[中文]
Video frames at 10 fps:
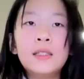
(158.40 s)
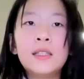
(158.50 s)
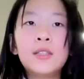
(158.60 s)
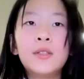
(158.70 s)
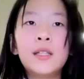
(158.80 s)

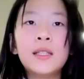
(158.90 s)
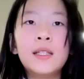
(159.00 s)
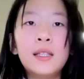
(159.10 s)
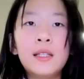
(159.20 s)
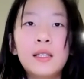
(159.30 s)
哲学的
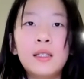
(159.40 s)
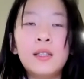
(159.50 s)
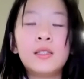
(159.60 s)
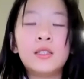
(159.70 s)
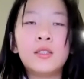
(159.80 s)
定义
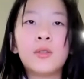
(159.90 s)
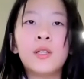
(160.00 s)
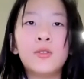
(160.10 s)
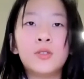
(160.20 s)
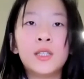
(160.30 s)
一直
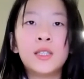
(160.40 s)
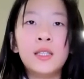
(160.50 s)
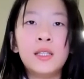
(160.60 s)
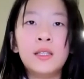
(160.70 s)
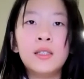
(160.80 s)
曾有
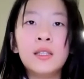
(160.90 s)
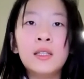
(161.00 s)
争议，